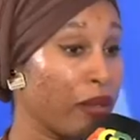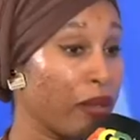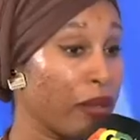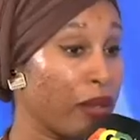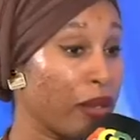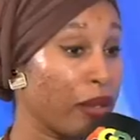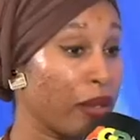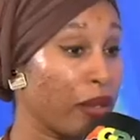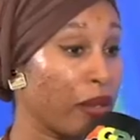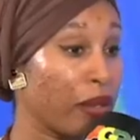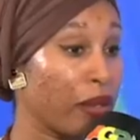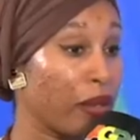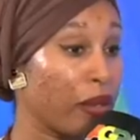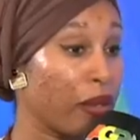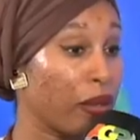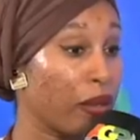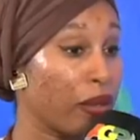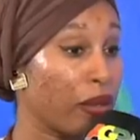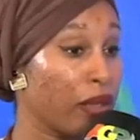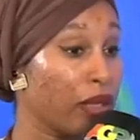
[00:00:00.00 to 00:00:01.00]

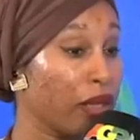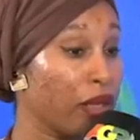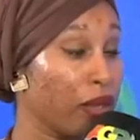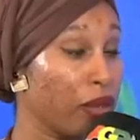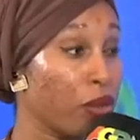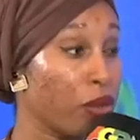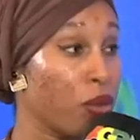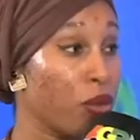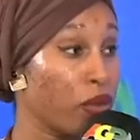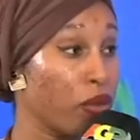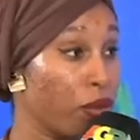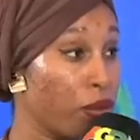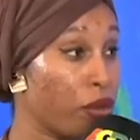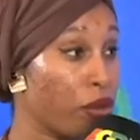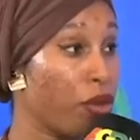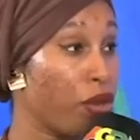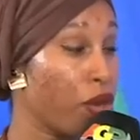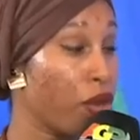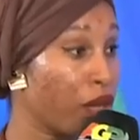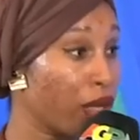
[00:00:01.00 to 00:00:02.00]
en Guinée, on
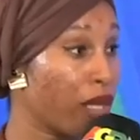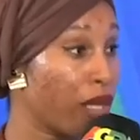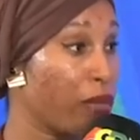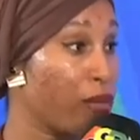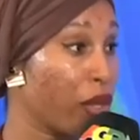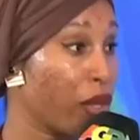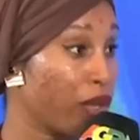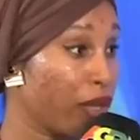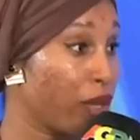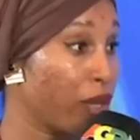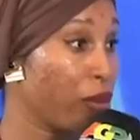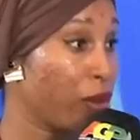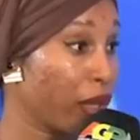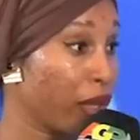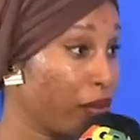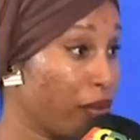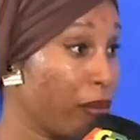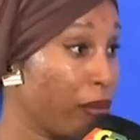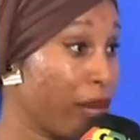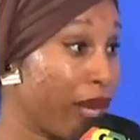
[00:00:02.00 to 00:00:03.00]
continue encore d'importer le
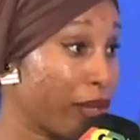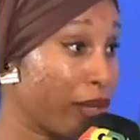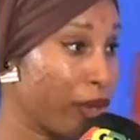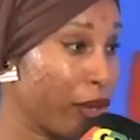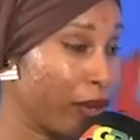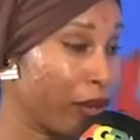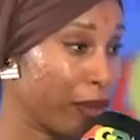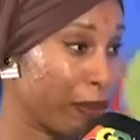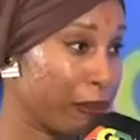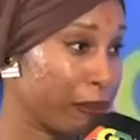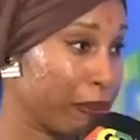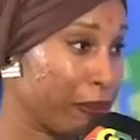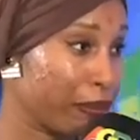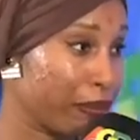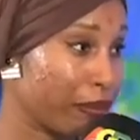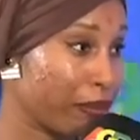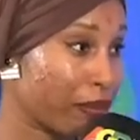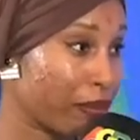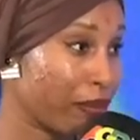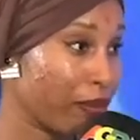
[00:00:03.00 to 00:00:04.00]
riz par tonne,
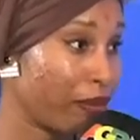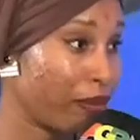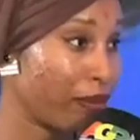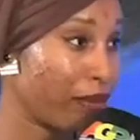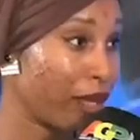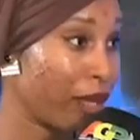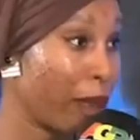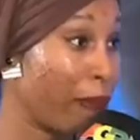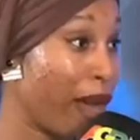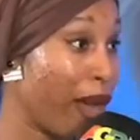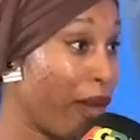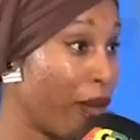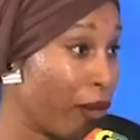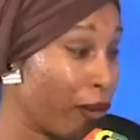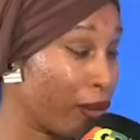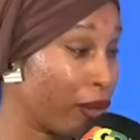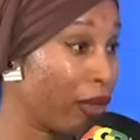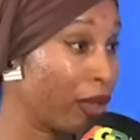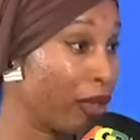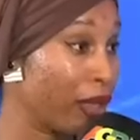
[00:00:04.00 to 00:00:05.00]

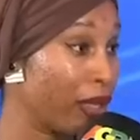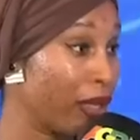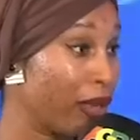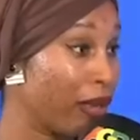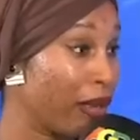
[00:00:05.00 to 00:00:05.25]
par an.